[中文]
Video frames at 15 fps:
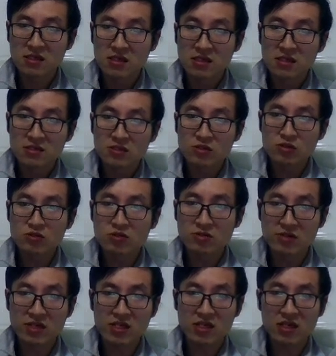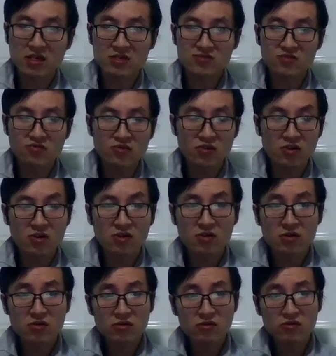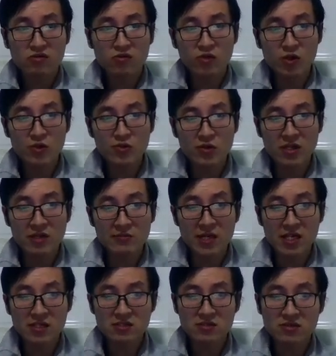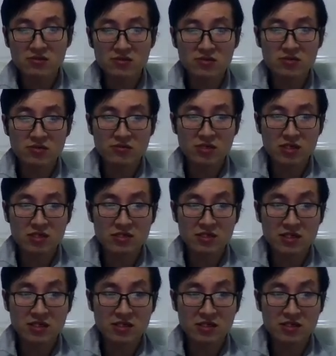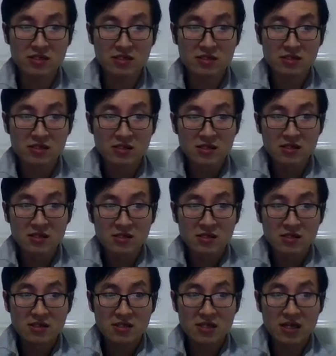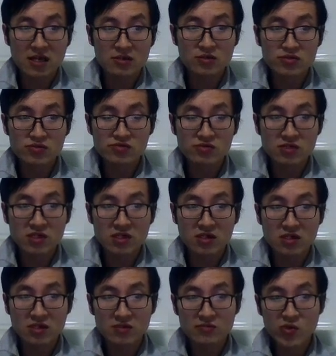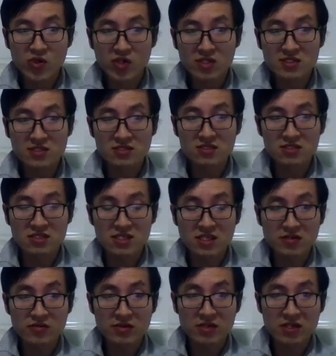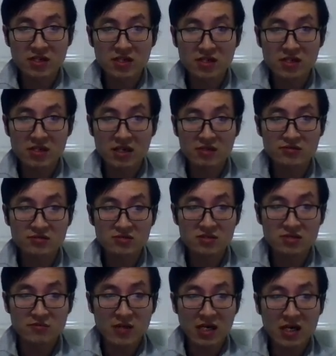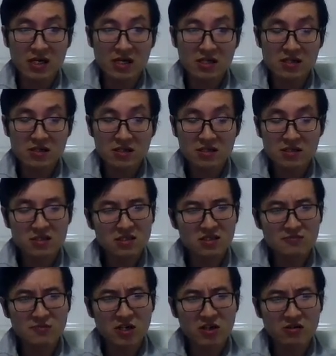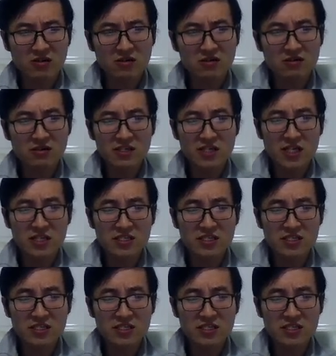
就所谓的中国国学里面就有所谓的这个。杨朱和墨子之间的对立，杨朱是拔一毛而利天下